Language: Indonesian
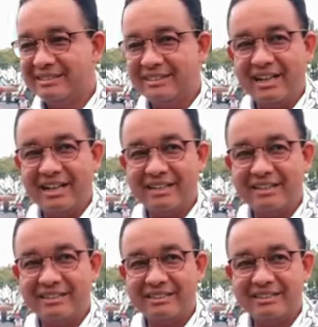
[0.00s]
sedang
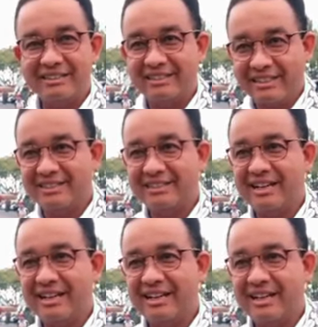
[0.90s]

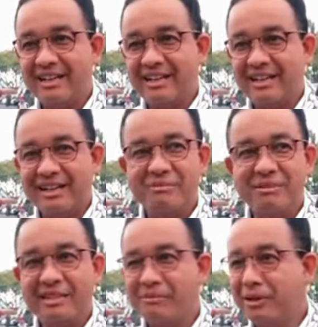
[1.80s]
disiksa,
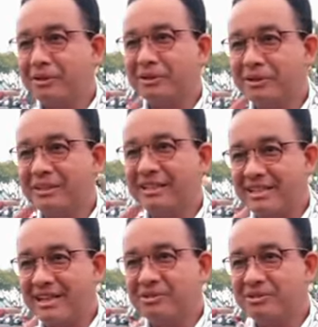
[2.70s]
kami tak menonton
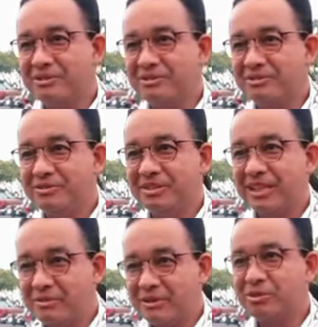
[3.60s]
dari jauh.
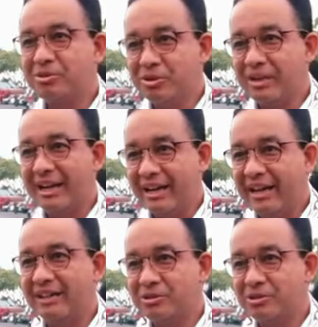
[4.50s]
Kami turun
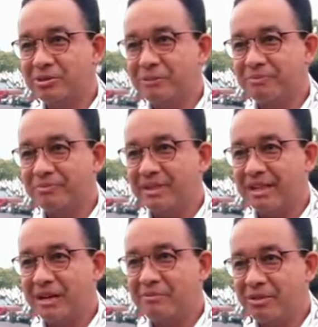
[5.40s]
lengan langsung,
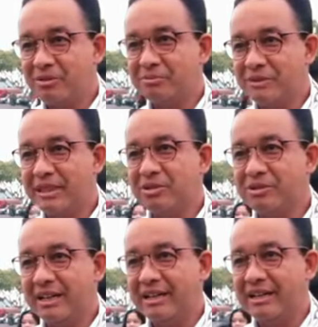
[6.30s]
kami ikut
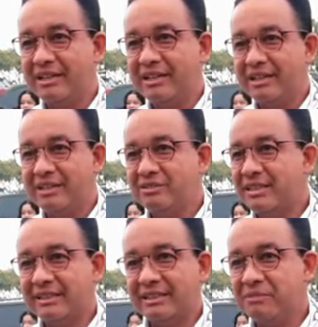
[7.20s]
menyerukan. Itu
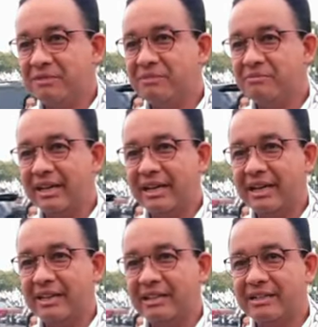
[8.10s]
catatan bagi
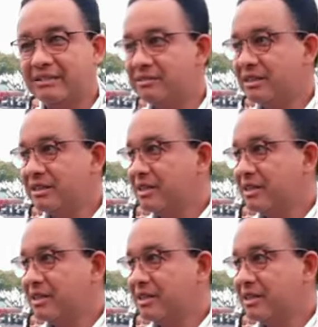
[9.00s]
mereka dan